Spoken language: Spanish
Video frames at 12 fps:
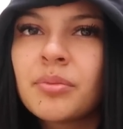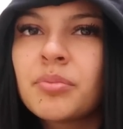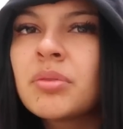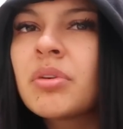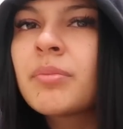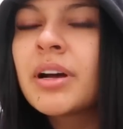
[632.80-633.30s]

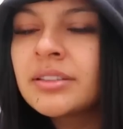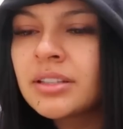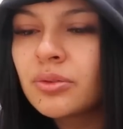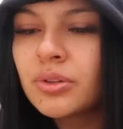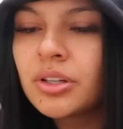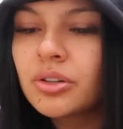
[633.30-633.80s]
Mi mamá es
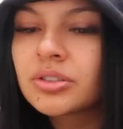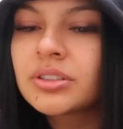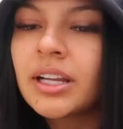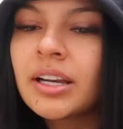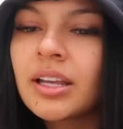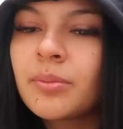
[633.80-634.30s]
el único
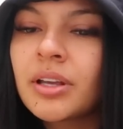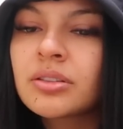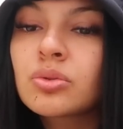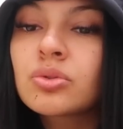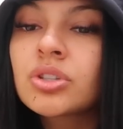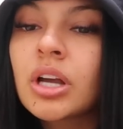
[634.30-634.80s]
ser que me ha
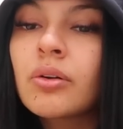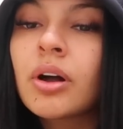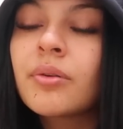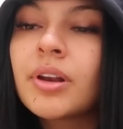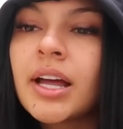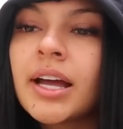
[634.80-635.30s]
escuchado
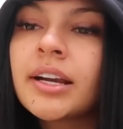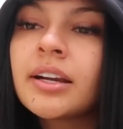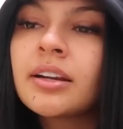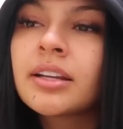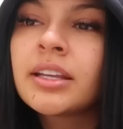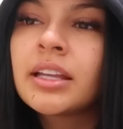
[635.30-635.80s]

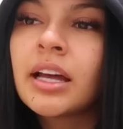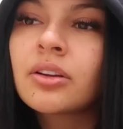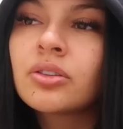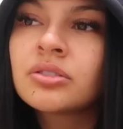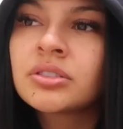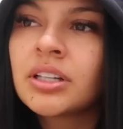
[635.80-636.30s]
hablar y dar
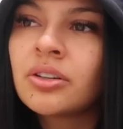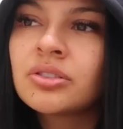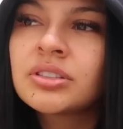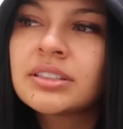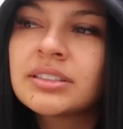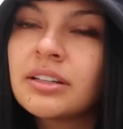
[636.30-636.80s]

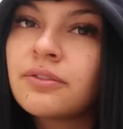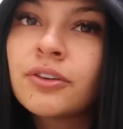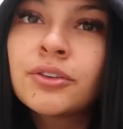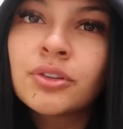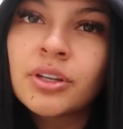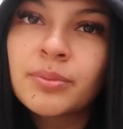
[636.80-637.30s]
consejos desde el
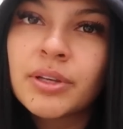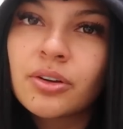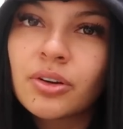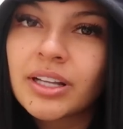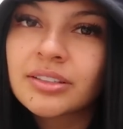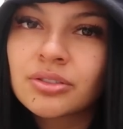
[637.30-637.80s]
fondo de mi
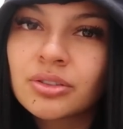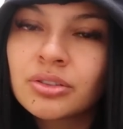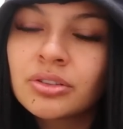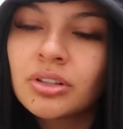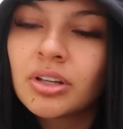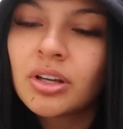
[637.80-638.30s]
corazón,